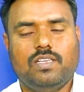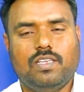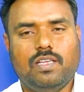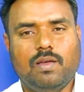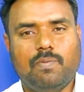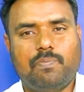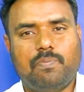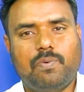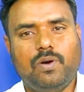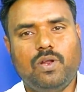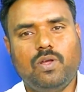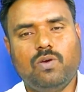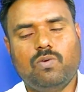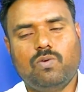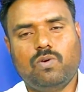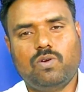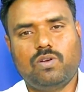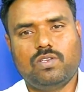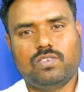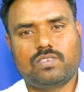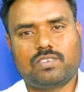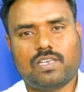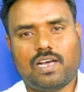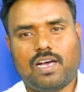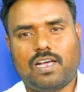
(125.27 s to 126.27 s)
எப்படி ஒரு
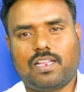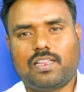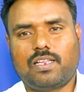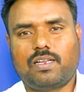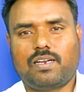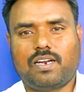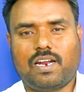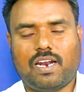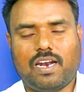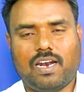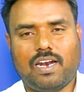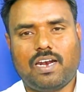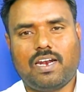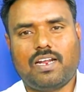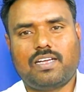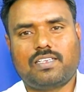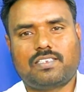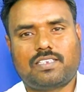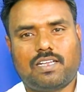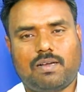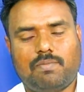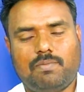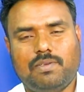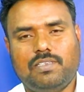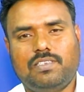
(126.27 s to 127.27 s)
சாதம் நல்லா
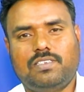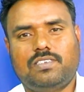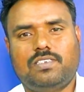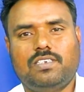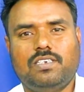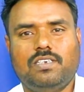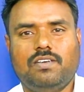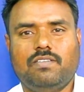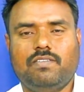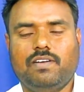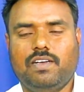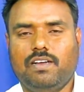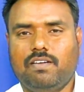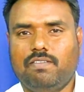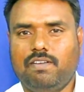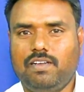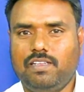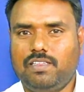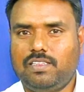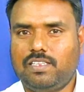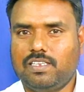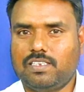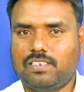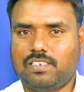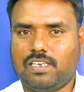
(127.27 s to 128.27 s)
சமைச்சு வை
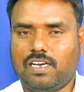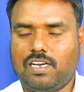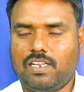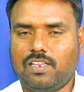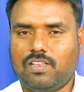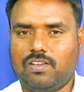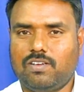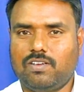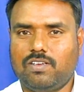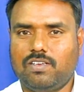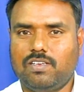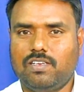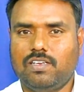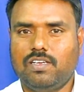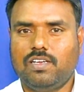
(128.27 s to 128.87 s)
வைத்த சாதம்